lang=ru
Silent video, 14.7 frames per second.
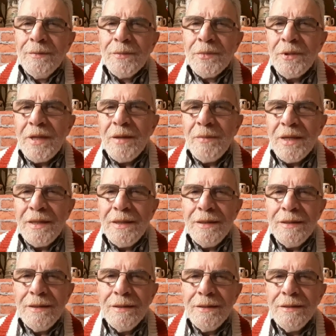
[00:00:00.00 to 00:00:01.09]
Многие
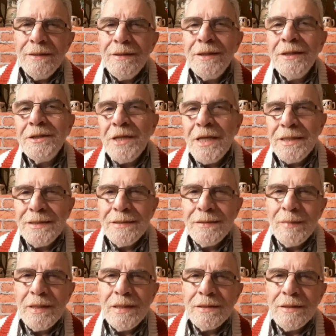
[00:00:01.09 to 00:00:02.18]
мои или часть
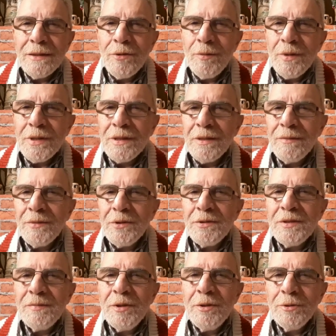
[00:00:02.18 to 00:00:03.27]
из моих знакомых надо мной
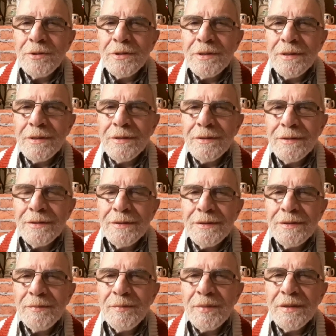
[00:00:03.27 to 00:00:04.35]
смеются,
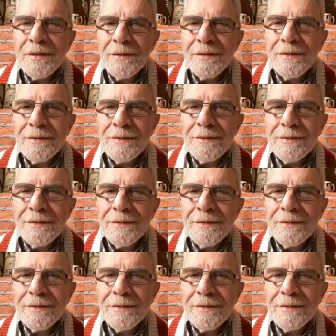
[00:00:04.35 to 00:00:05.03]
типа,